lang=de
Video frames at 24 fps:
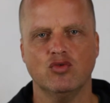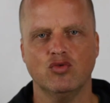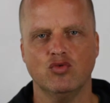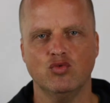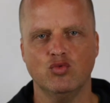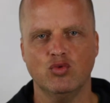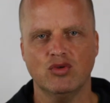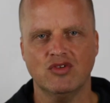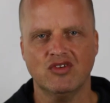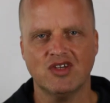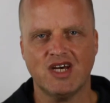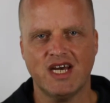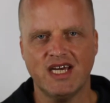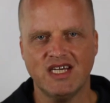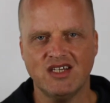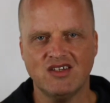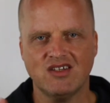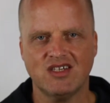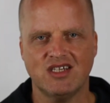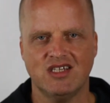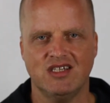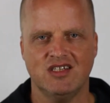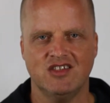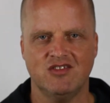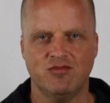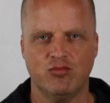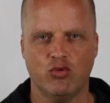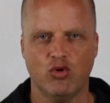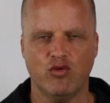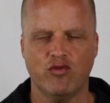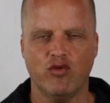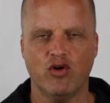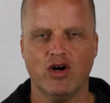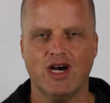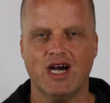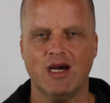nur drei Trainings
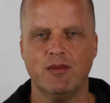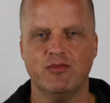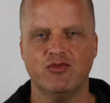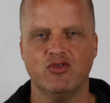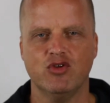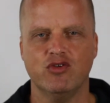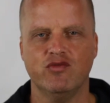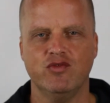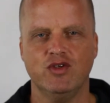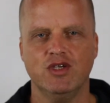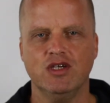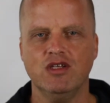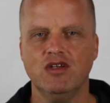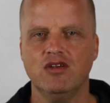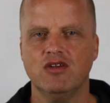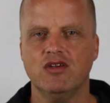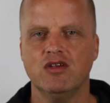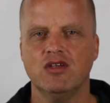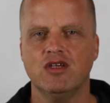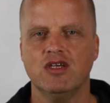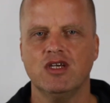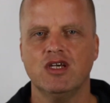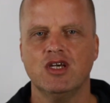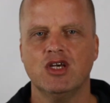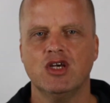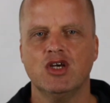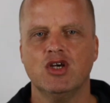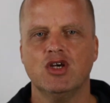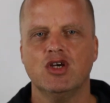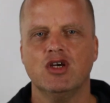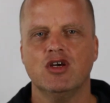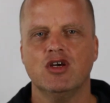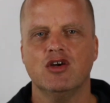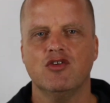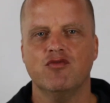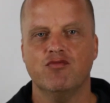pro Woche absolviert,
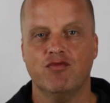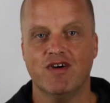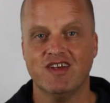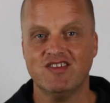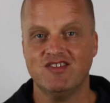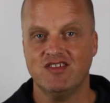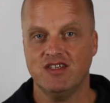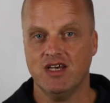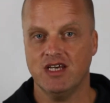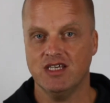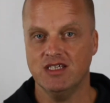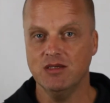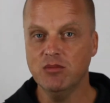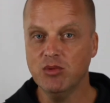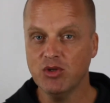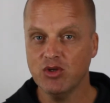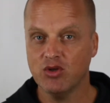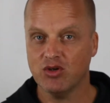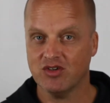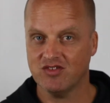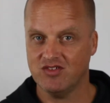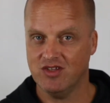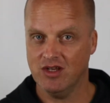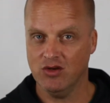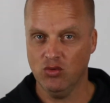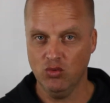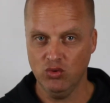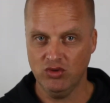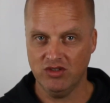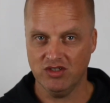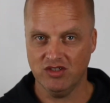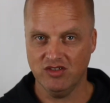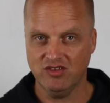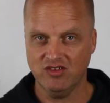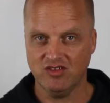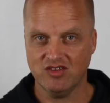was ja immer noch sehr
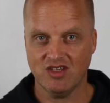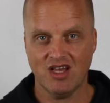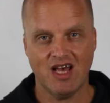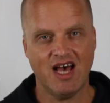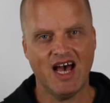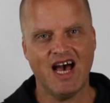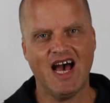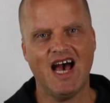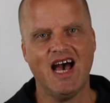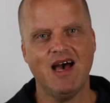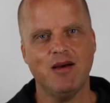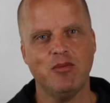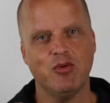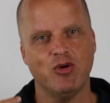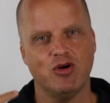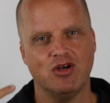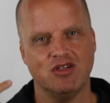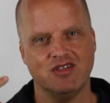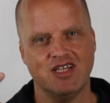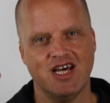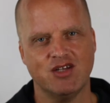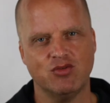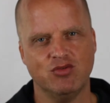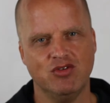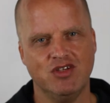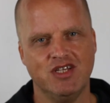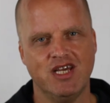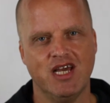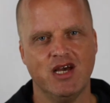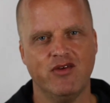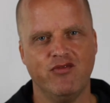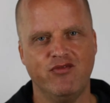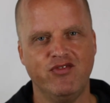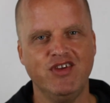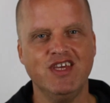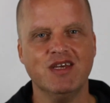gut ist, aber da du
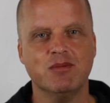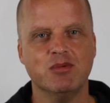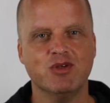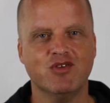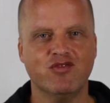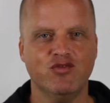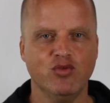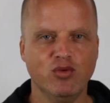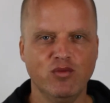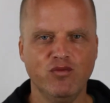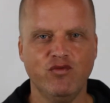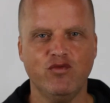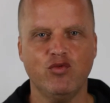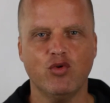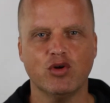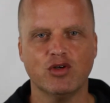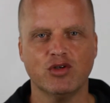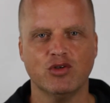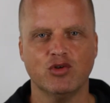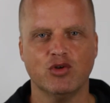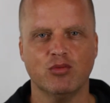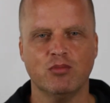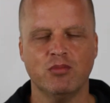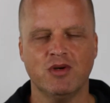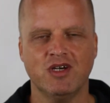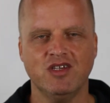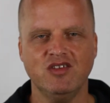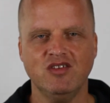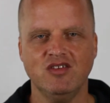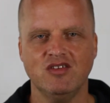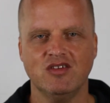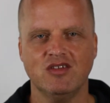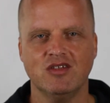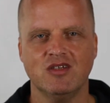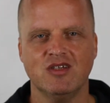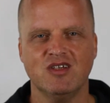dir vier bis fünf vorgenommen
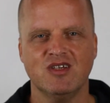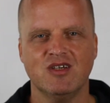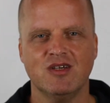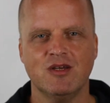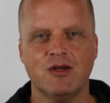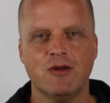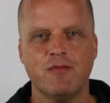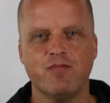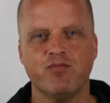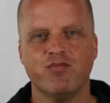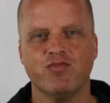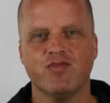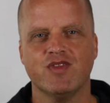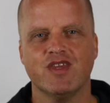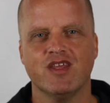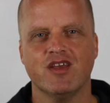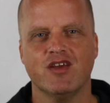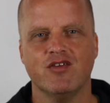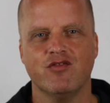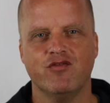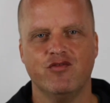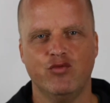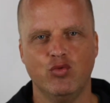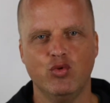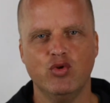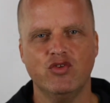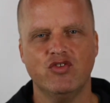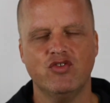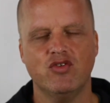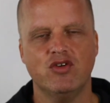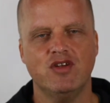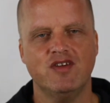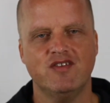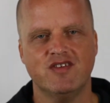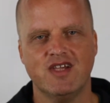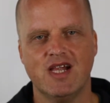hast, fühlst
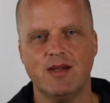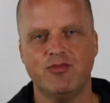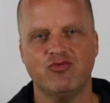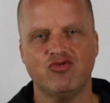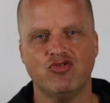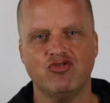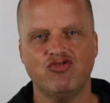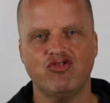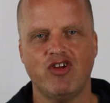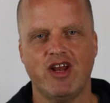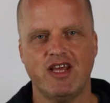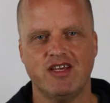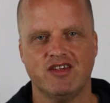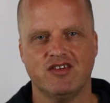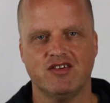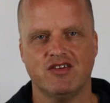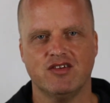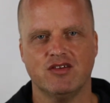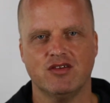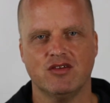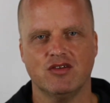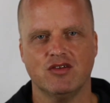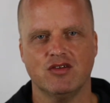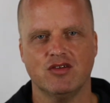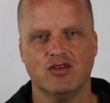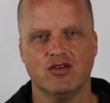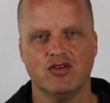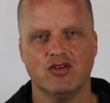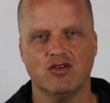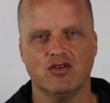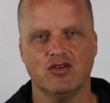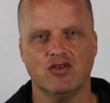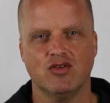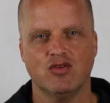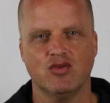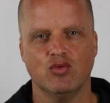du dich selbst schon schlecht.
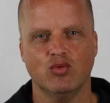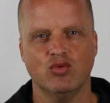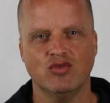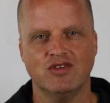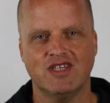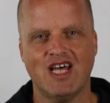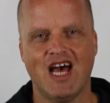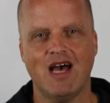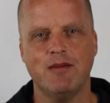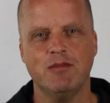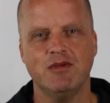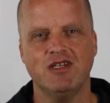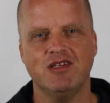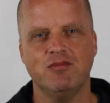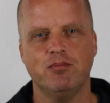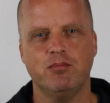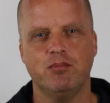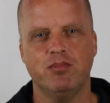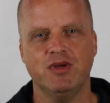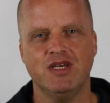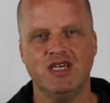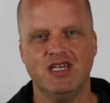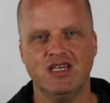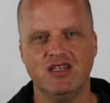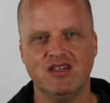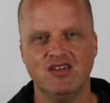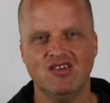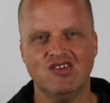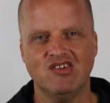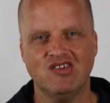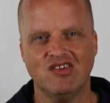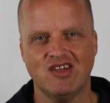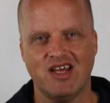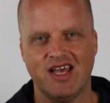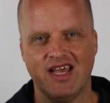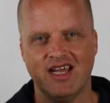Und damit
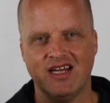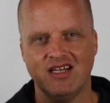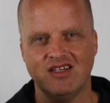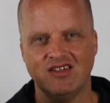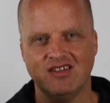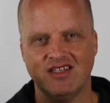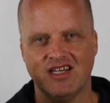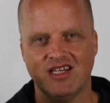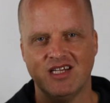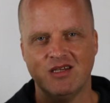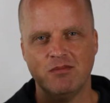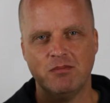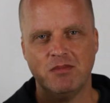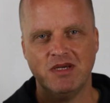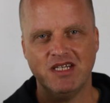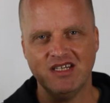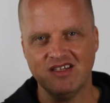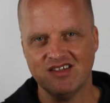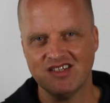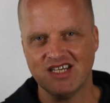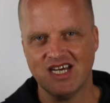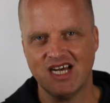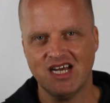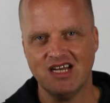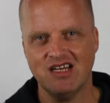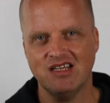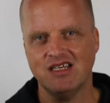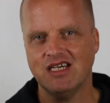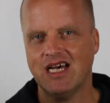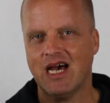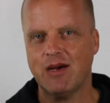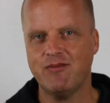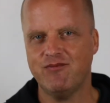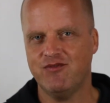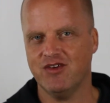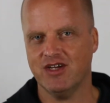beginnt eigentlich deine
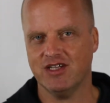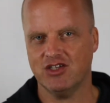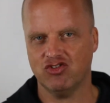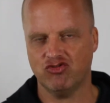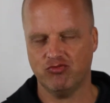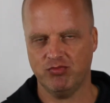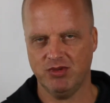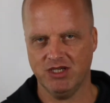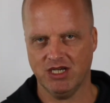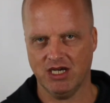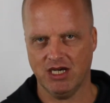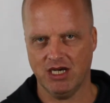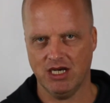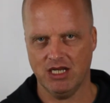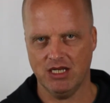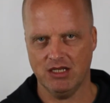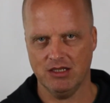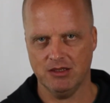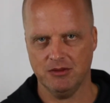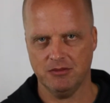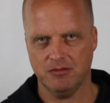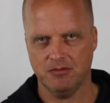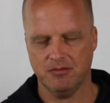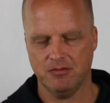mentale Abwärtsspirale.